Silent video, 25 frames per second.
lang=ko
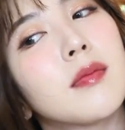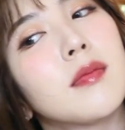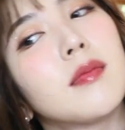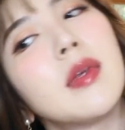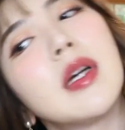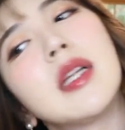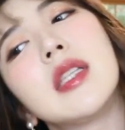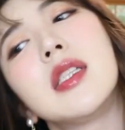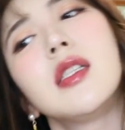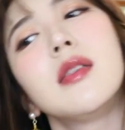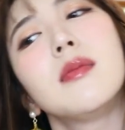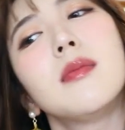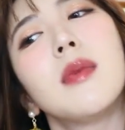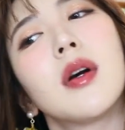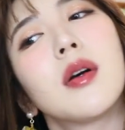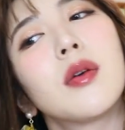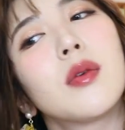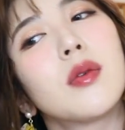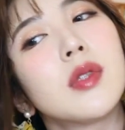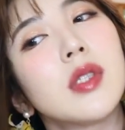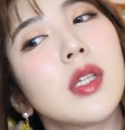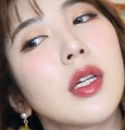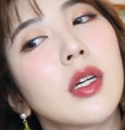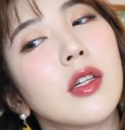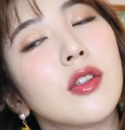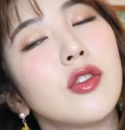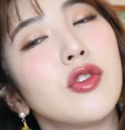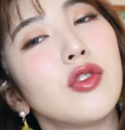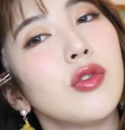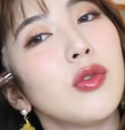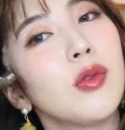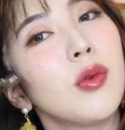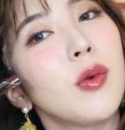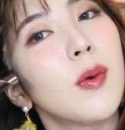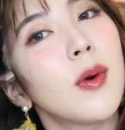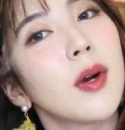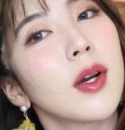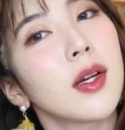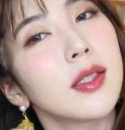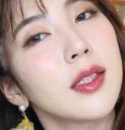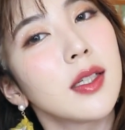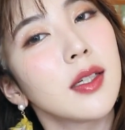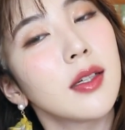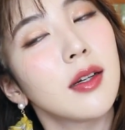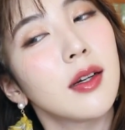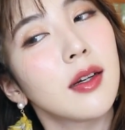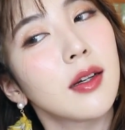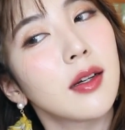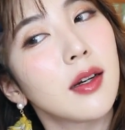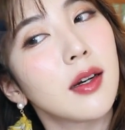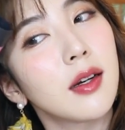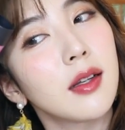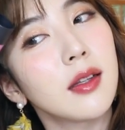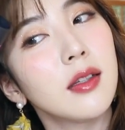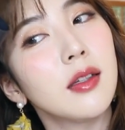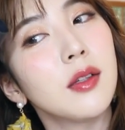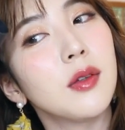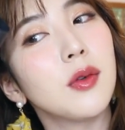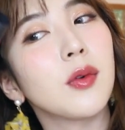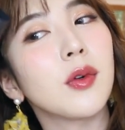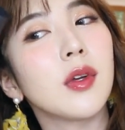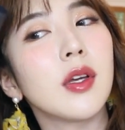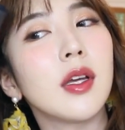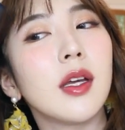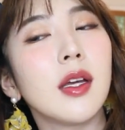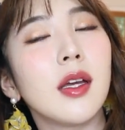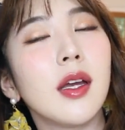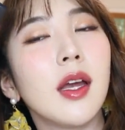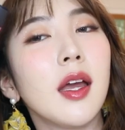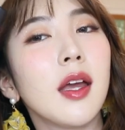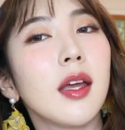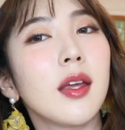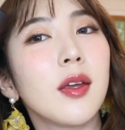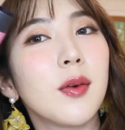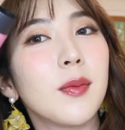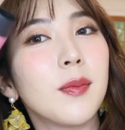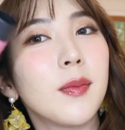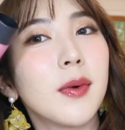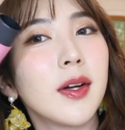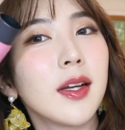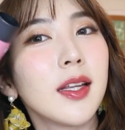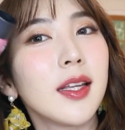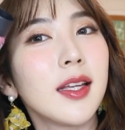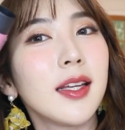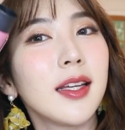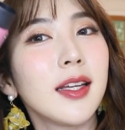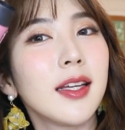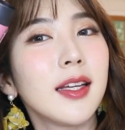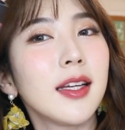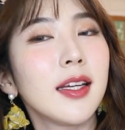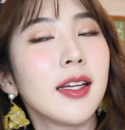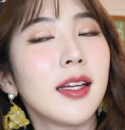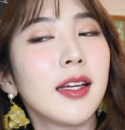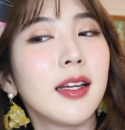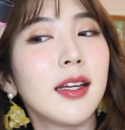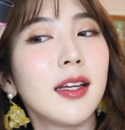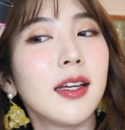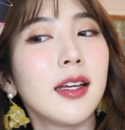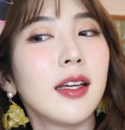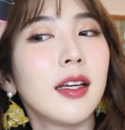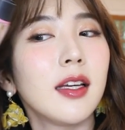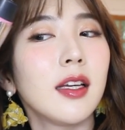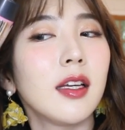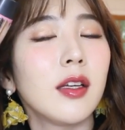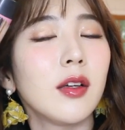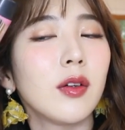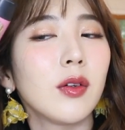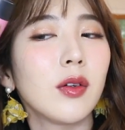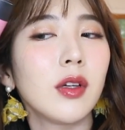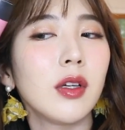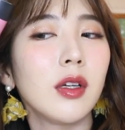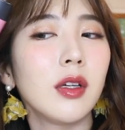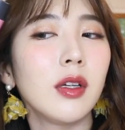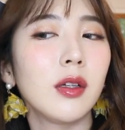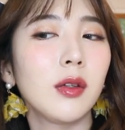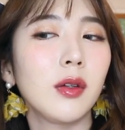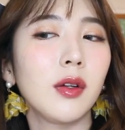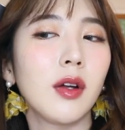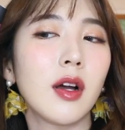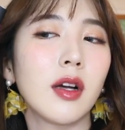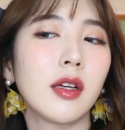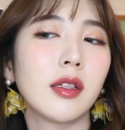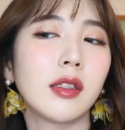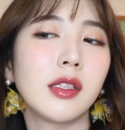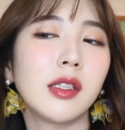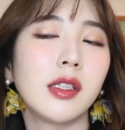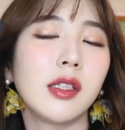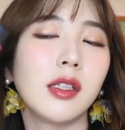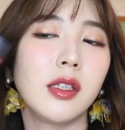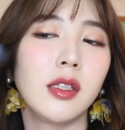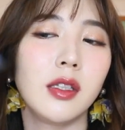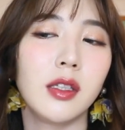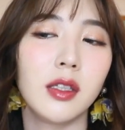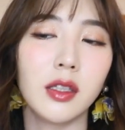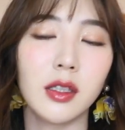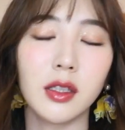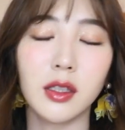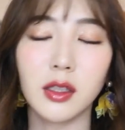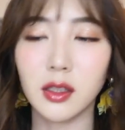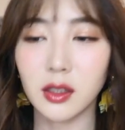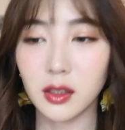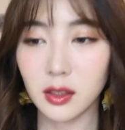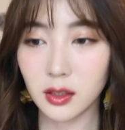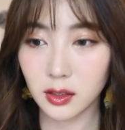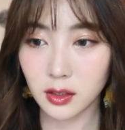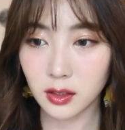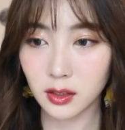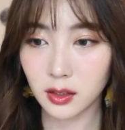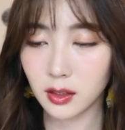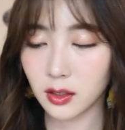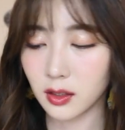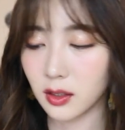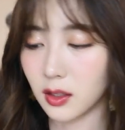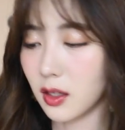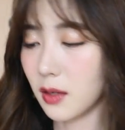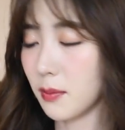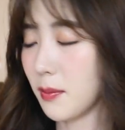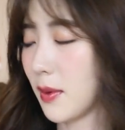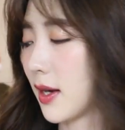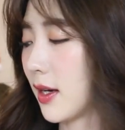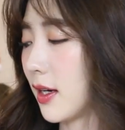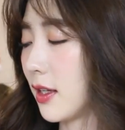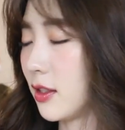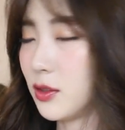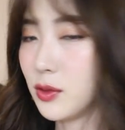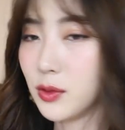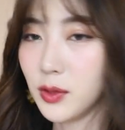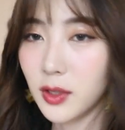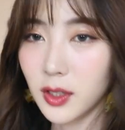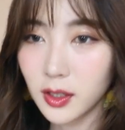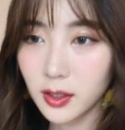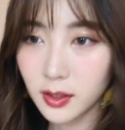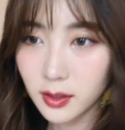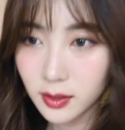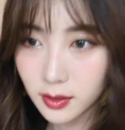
마지막으로 제가 중요하게 생각하는 여기 애교머리. 여기까지 이렇게 말아줘요.